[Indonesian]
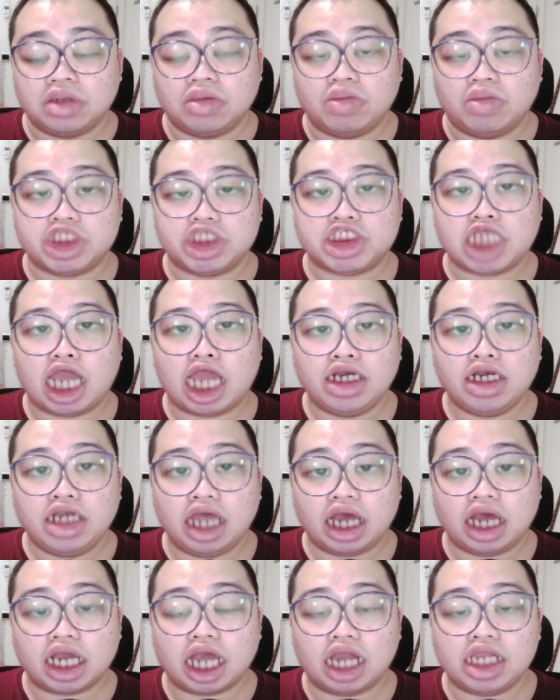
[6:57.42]

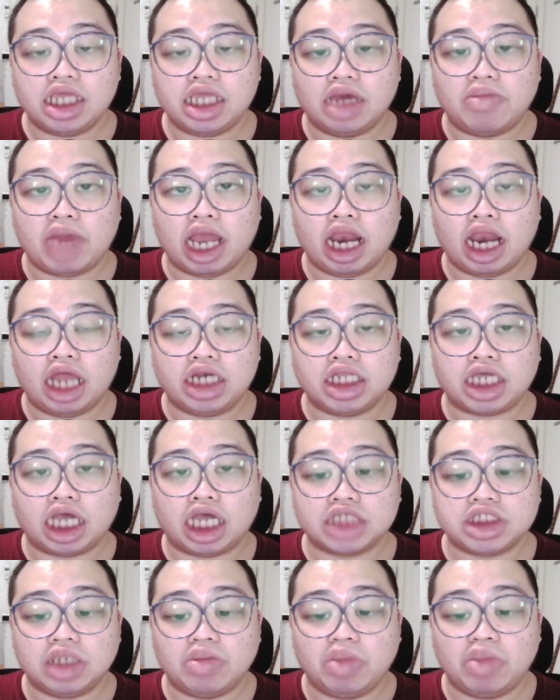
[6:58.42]
Bercanda kali ya malah
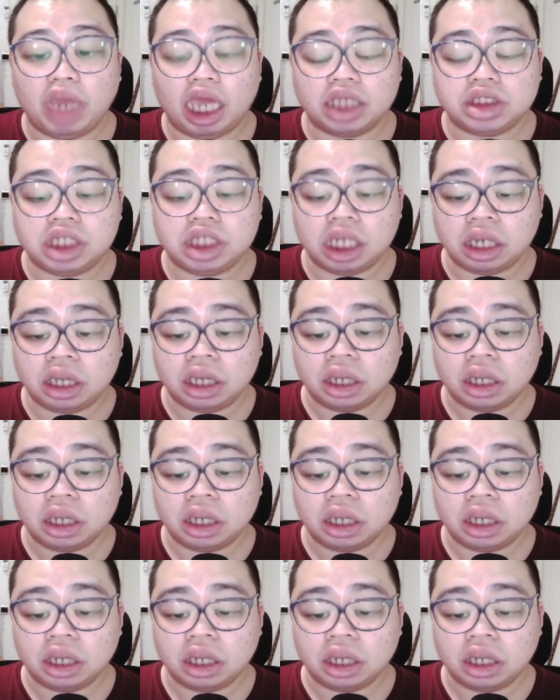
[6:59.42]
dikasih magic.